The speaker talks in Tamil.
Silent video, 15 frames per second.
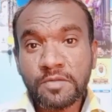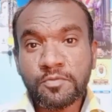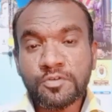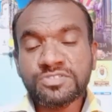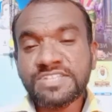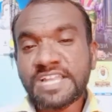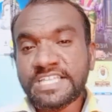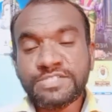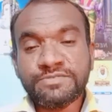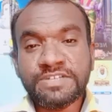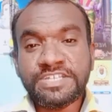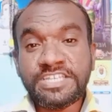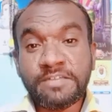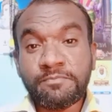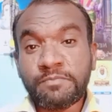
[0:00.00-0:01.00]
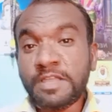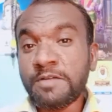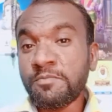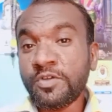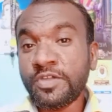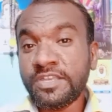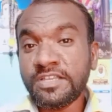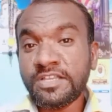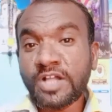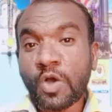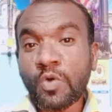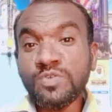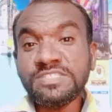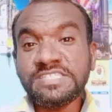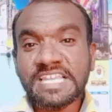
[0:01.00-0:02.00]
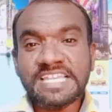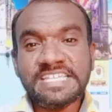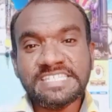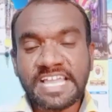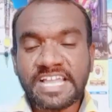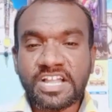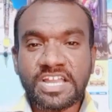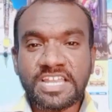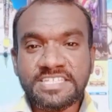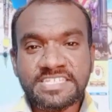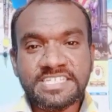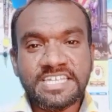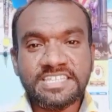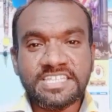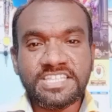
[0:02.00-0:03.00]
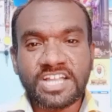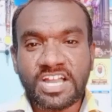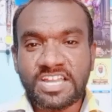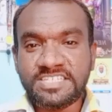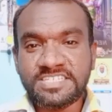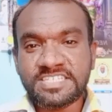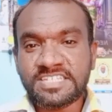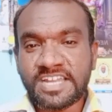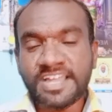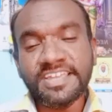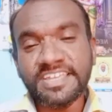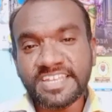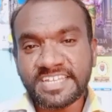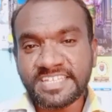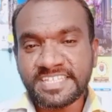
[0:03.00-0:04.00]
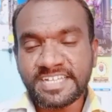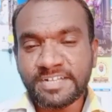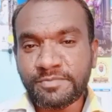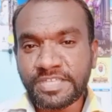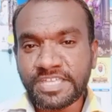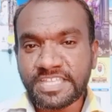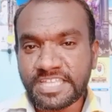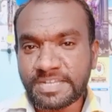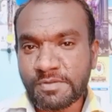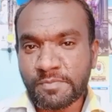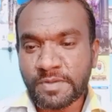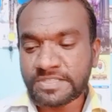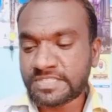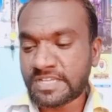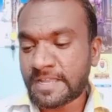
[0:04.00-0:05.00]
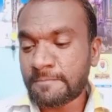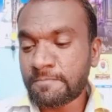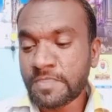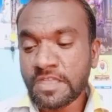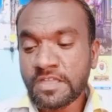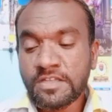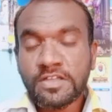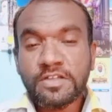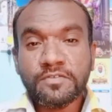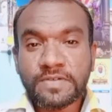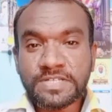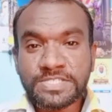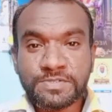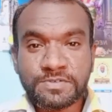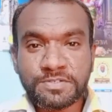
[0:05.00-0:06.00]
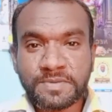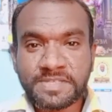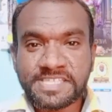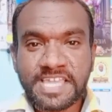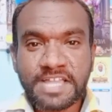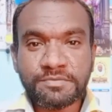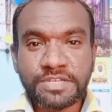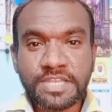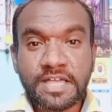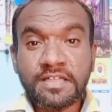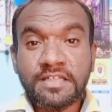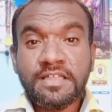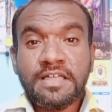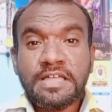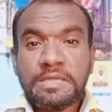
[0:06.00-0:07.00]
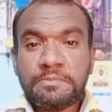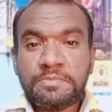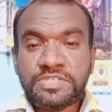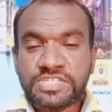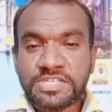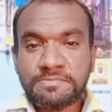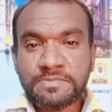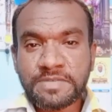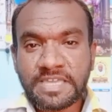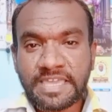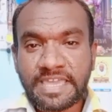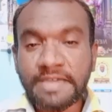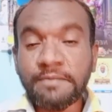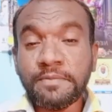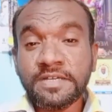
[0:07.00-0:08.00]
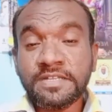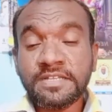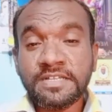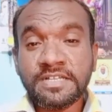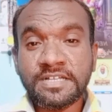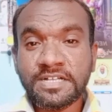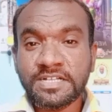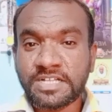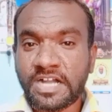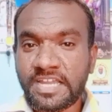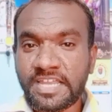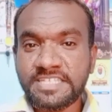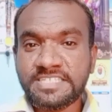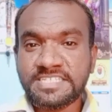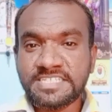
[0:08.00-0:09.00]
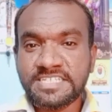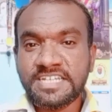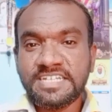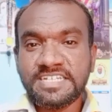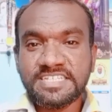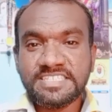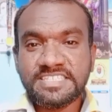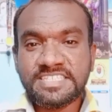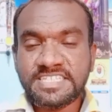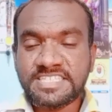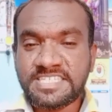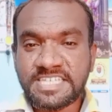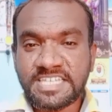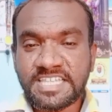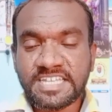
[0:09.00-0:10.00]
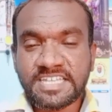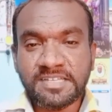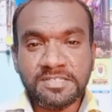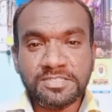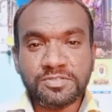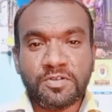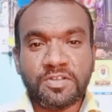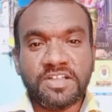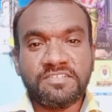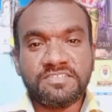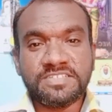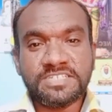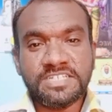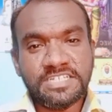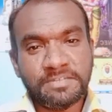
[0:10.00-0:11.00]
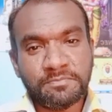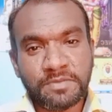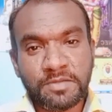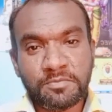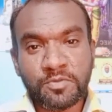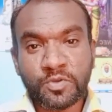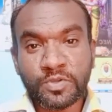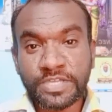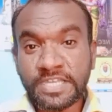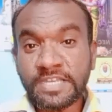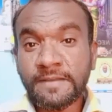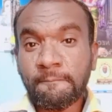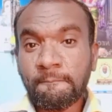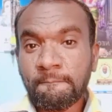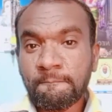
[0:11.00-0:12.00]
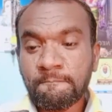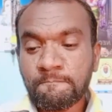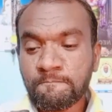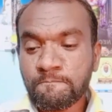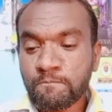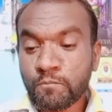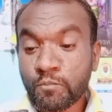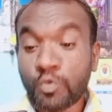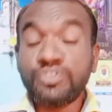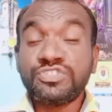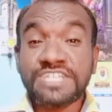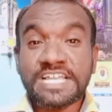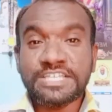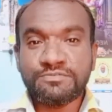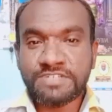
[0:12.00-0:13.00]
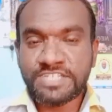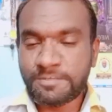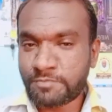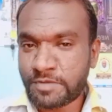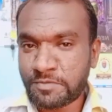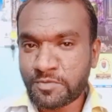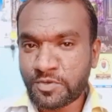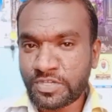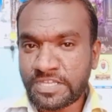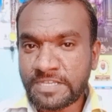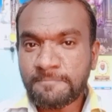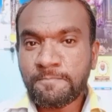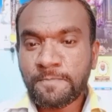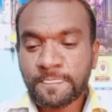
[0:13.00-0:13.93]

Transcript: போஸ்ட் கிராஜுவேட் டிப்ளமோ இன் கவுன்சிலிங் சைக்காலஜி எந்தெந்த காலேஜஸ்லாம் இருக்குது அப்படிங்கிறத நம்ம பார்த்துடலாம் ஃபஸ்ட்டு ஒன்று பார்த்தீங்க அப்படின்னா பிஷப் ஹேபர் காலேஜ் திருச்சியில் இருக்குது ஸோ அங்கே வந்துட்டு டிப்ளமோ இன் போஸ்ட் கிராஜுவேட் டிப்ளமோ இன்